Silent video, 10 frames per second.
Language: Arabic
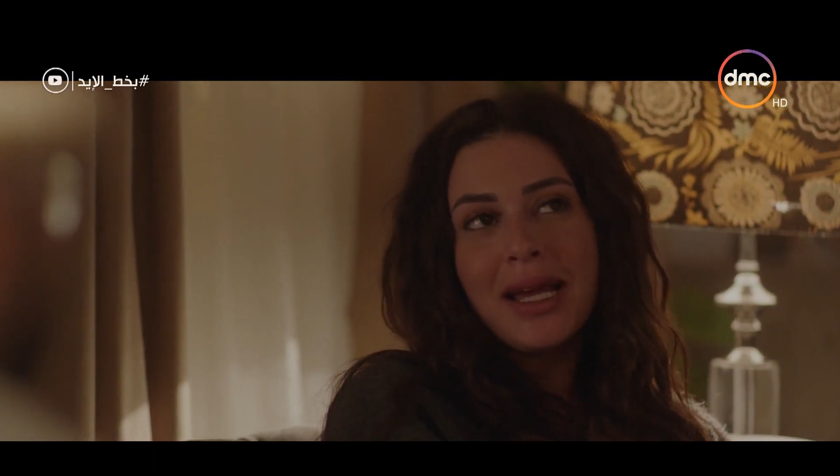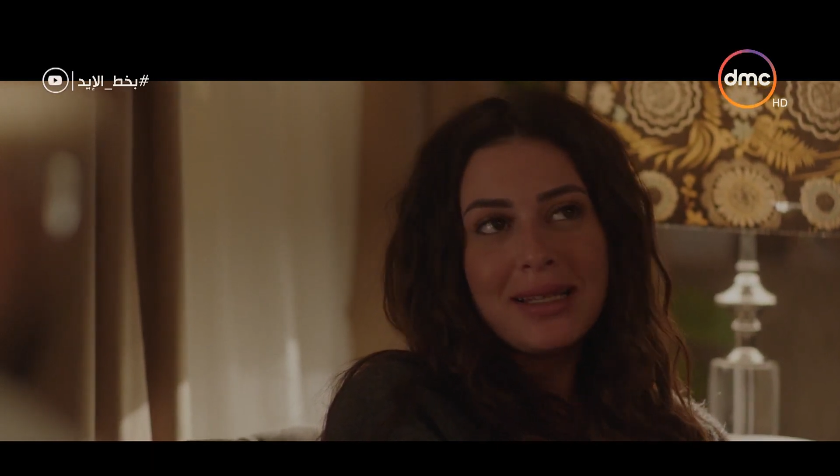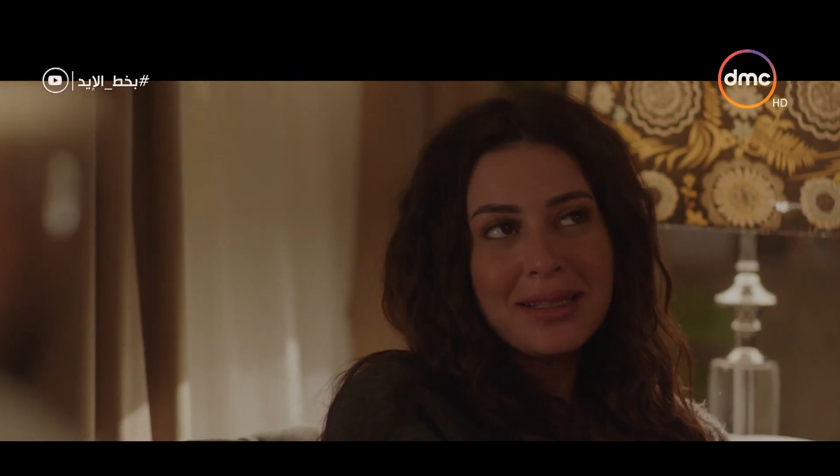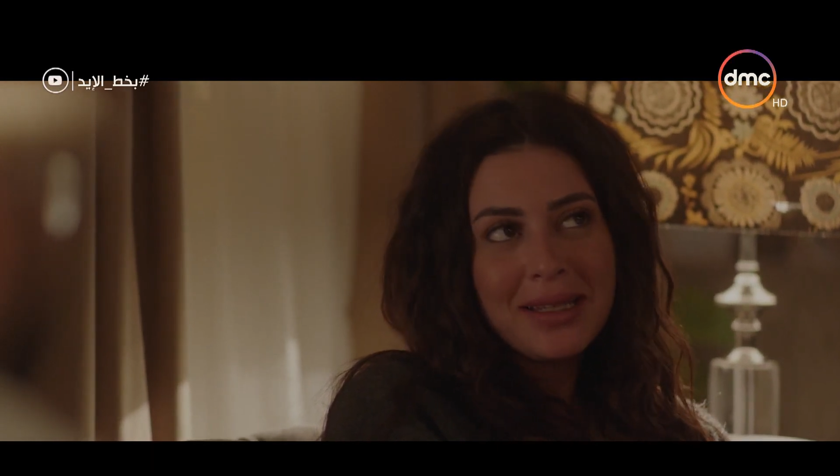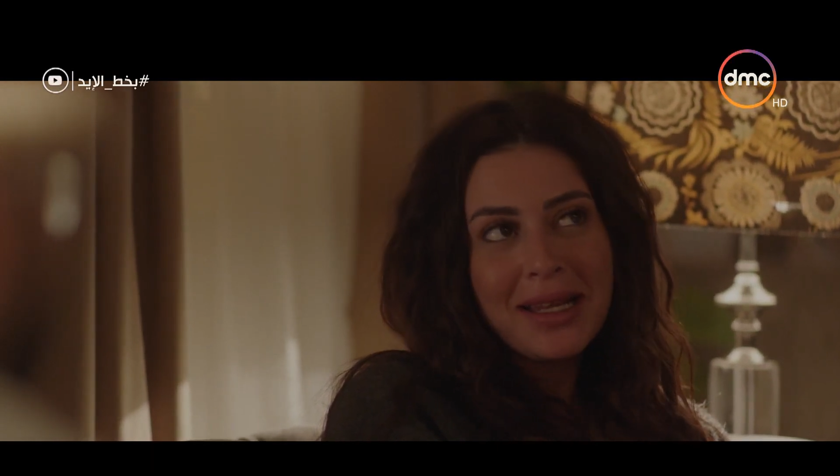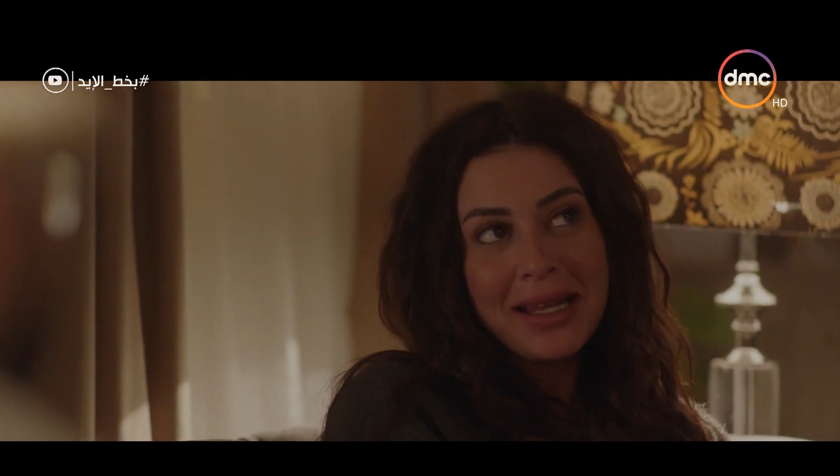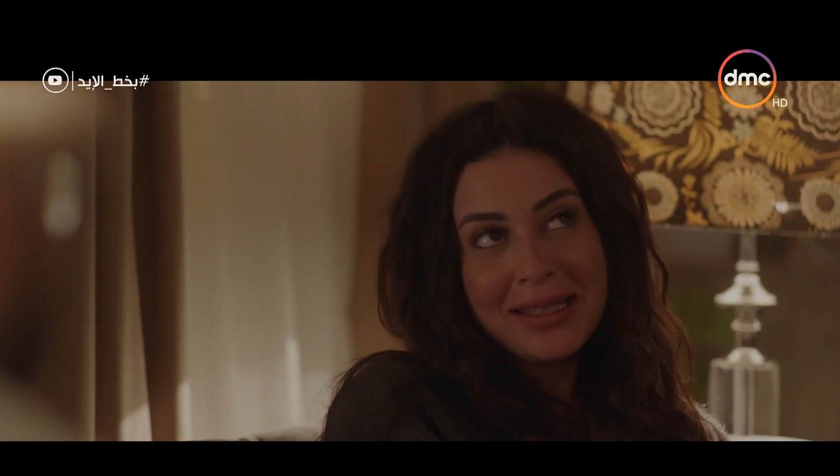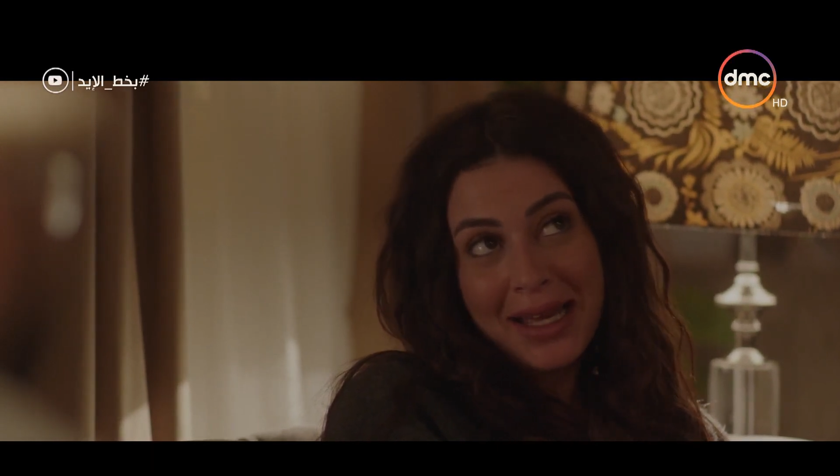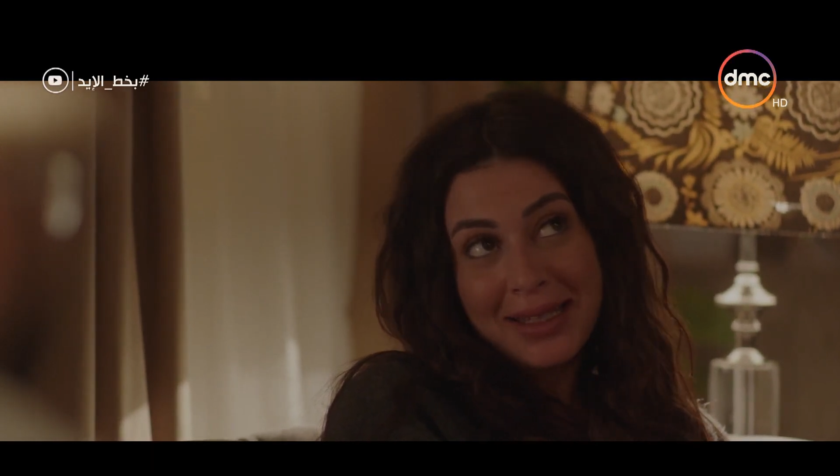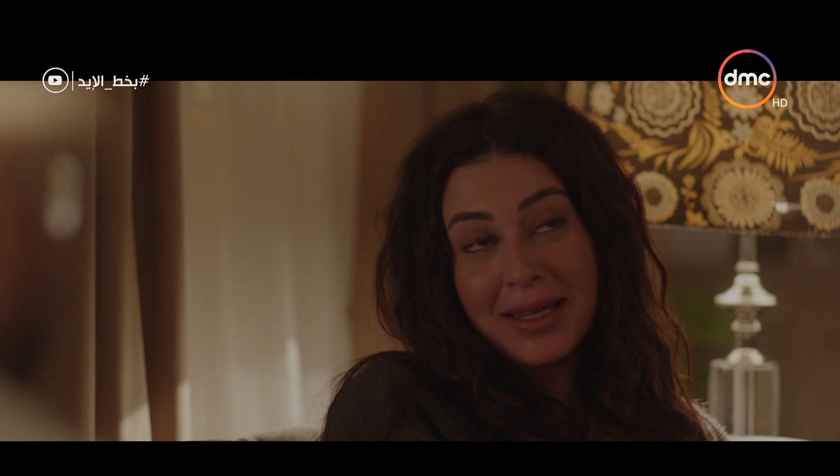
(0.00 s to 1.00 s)
يعني ان انا
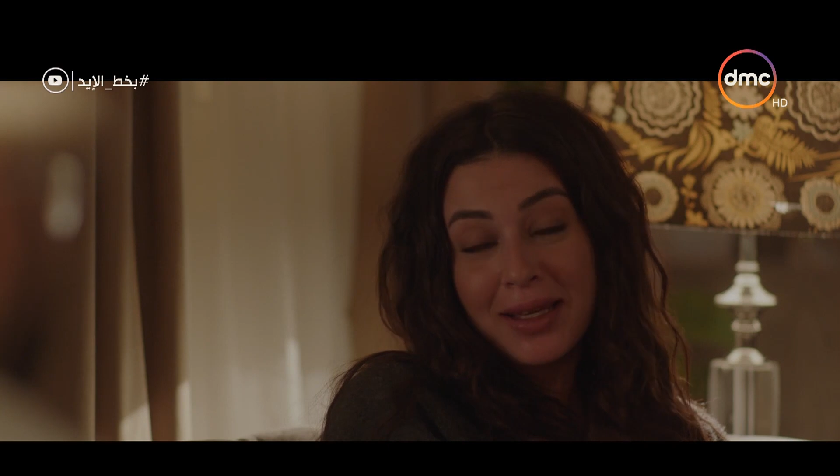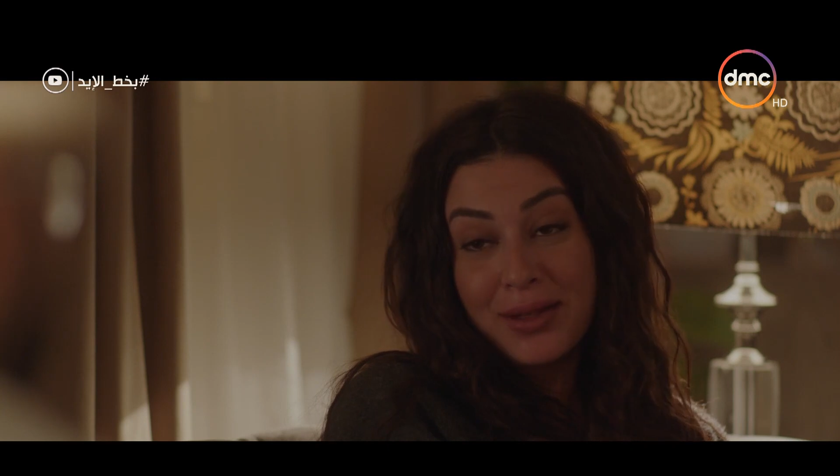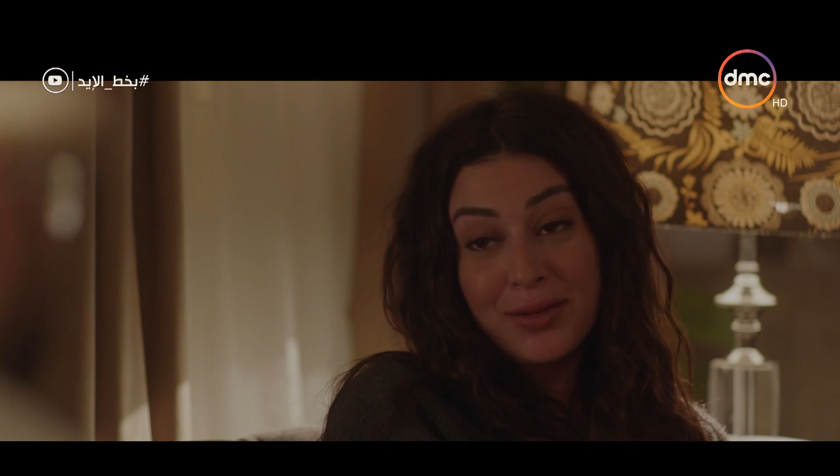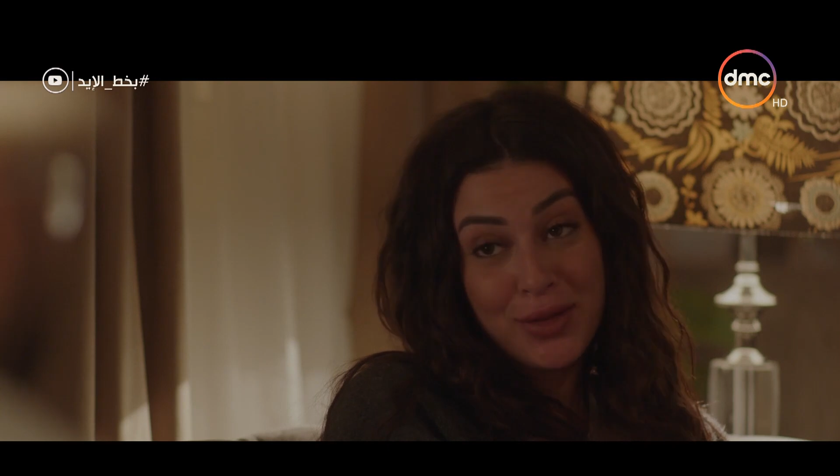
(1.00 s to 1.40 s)
لقيت حد عادل